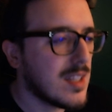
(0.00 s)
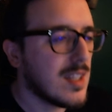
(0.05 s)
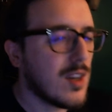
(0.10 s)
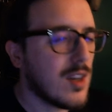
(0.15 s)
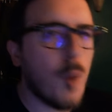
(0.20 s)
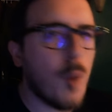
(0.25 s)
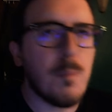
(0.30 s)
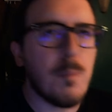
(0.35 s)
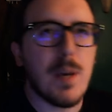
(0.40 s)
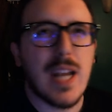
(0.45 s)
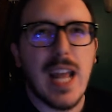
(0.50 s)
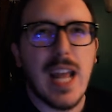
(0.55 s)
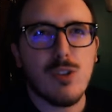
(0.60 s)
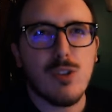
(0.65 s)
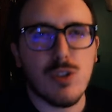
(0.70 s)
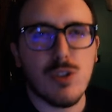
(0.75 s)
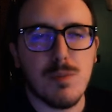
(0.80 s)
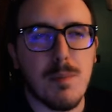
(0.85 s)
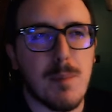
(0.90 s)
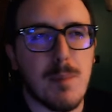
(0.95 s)

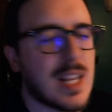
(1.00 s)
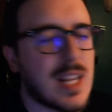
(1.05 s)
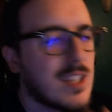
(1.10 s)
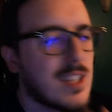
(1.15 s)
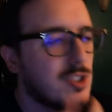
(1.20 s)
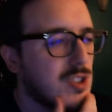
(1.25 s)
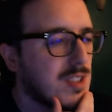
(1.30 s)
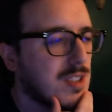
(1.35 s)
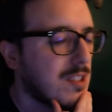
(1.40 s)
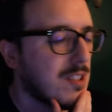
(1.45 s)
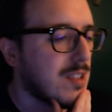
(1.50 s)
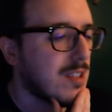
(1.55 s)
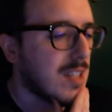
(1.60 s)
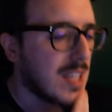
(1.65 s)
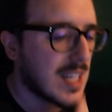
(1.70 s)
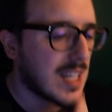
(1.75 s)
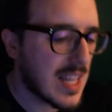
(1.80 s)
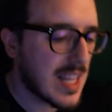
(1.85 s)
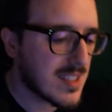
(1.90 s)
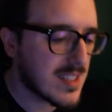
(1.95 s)
operators mi pare che c'è scritto in
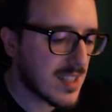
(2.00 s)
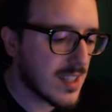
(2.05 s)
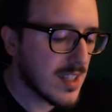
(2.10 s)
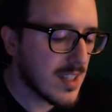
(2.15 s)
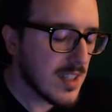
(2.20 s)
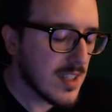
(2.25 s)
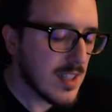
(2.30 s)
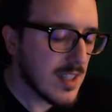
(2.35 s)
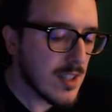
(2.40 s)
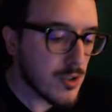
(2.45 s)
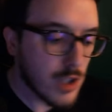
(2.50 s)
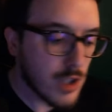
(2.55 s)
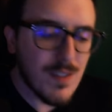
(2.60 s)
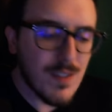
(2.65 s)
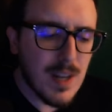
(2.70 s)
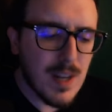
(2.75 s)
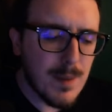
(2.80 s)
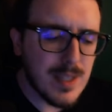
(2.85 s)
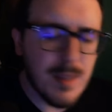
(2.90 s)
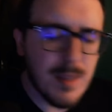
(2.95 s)
inglese, sono
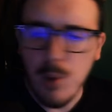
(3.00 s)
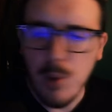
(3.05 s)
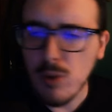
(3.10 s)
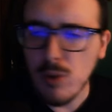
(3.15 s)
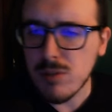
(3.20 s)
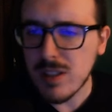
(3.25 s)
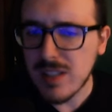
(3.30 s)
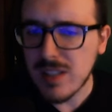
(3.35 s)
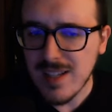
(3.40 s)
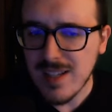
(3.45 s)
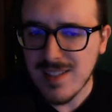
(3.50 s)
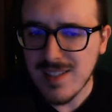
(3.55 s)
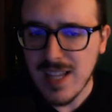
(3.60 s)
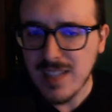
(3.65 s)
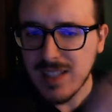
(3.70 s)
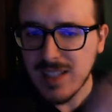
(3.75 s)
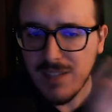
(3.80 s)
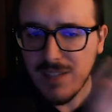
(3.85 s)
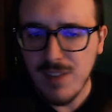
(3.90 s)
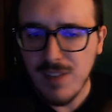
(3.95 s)
veramente molto
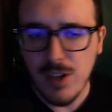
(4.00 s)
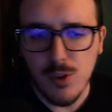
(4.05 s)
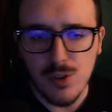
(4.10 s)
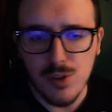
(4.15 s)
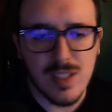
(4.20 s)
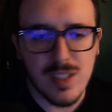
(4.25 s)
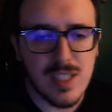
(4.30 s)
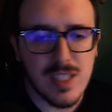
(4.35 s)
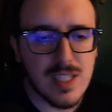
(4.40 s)
interessanti a livello di